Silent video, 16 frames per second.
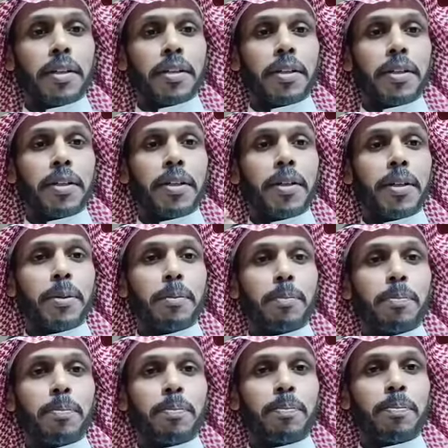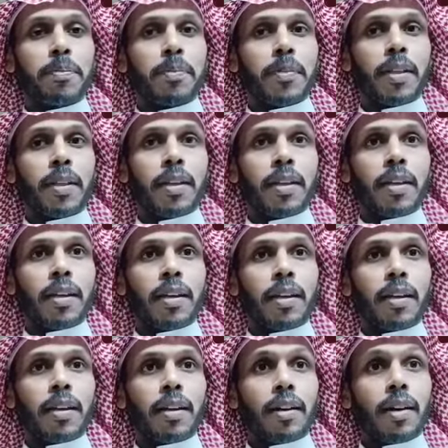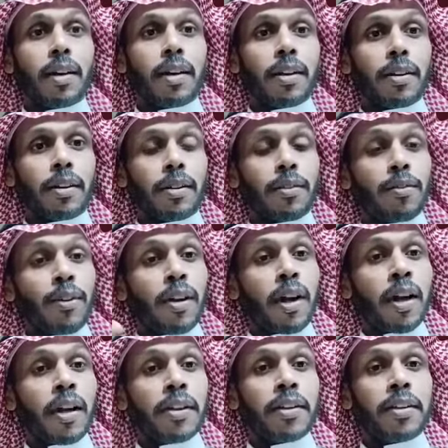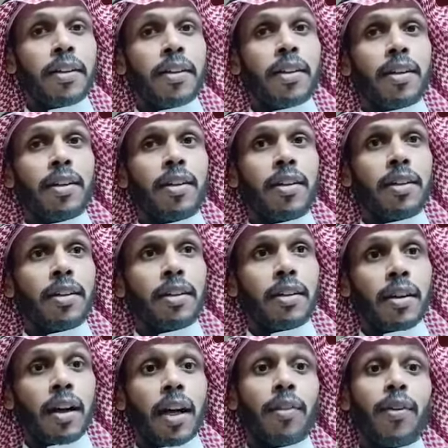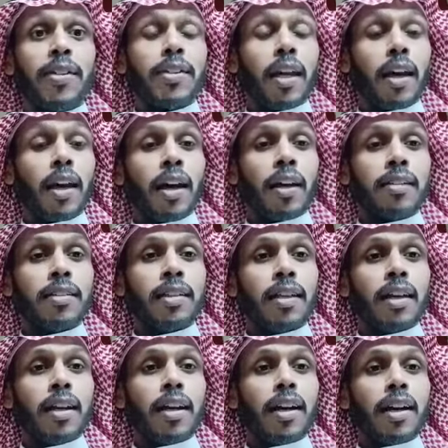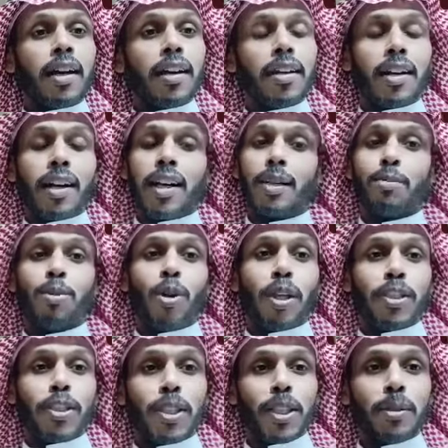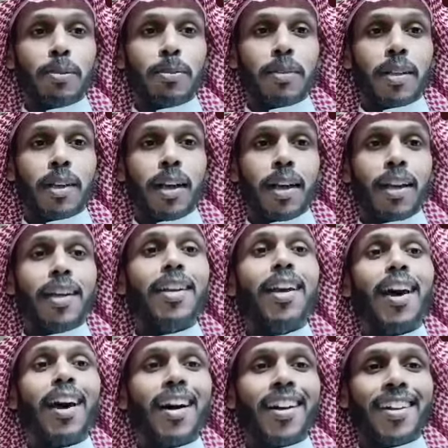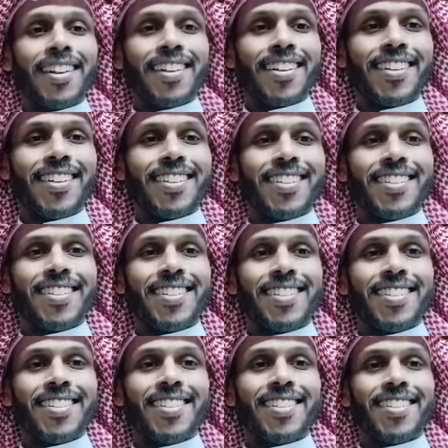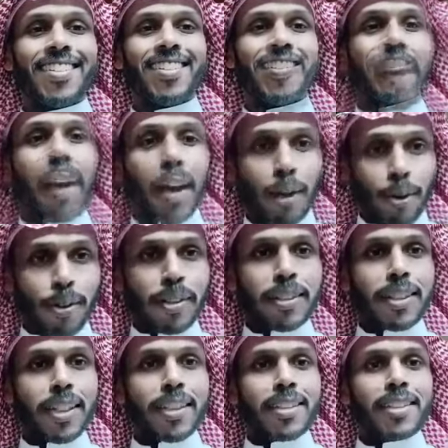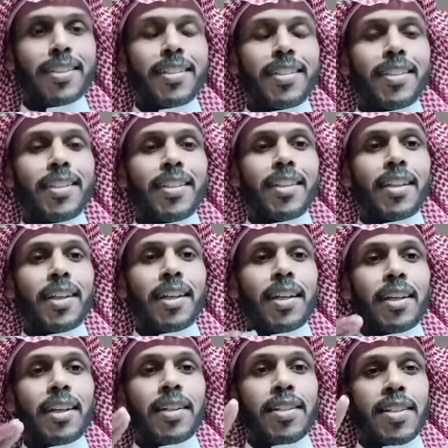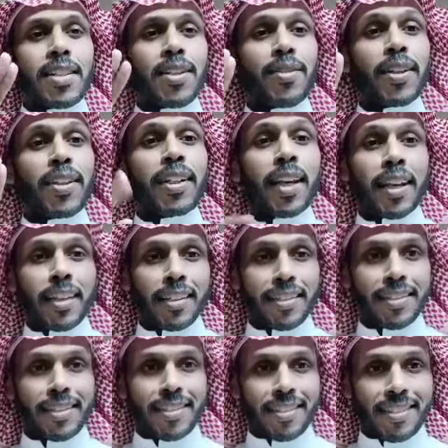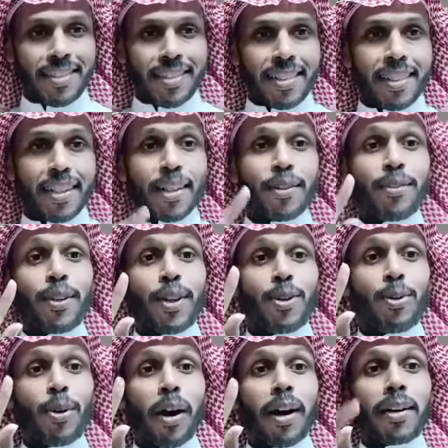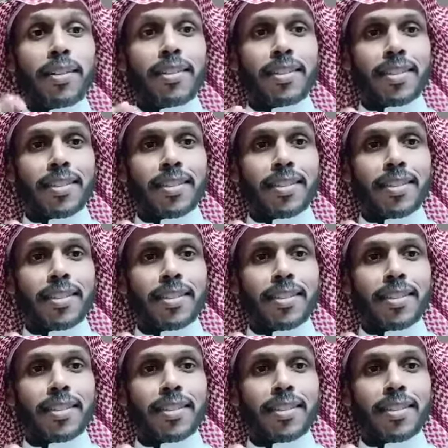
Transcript: كريم آه، فلان آه، راعي فزعات راعي مواجيب إلى آخره أقول لك شيء صفتين لفعل واحد